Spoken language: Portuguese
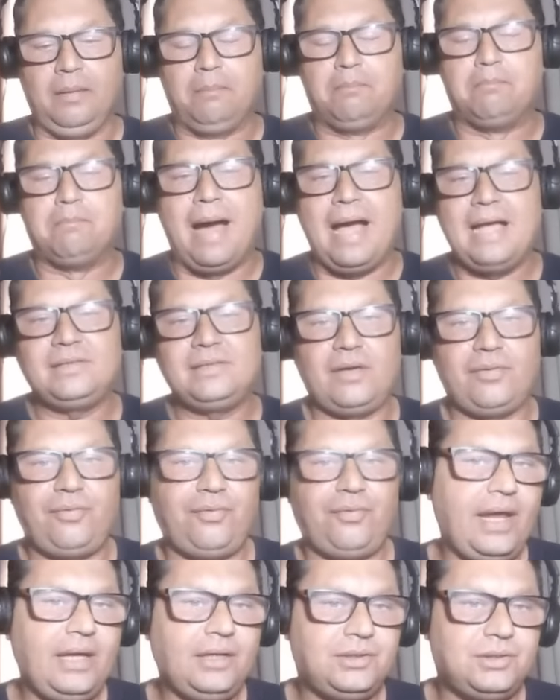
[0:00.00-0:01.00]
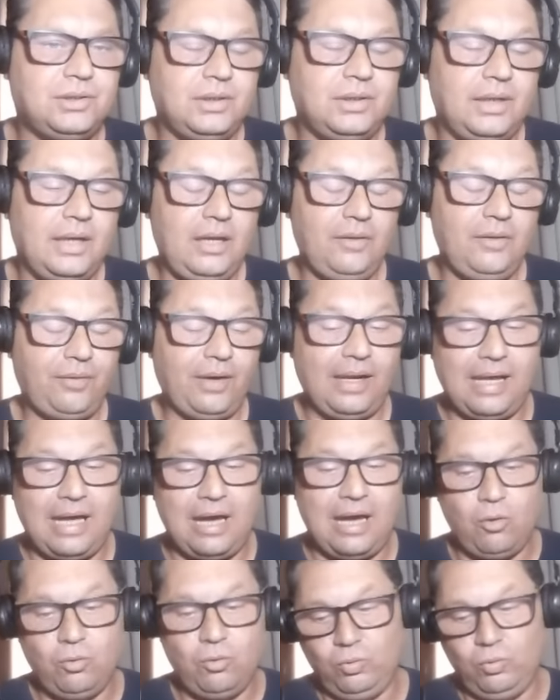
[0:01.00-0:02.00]
Mais à frente, ele fala
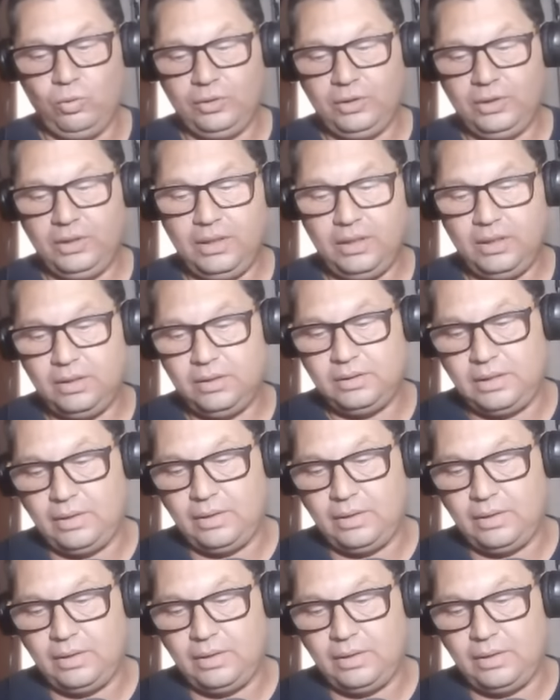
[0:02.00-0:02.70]
algo que,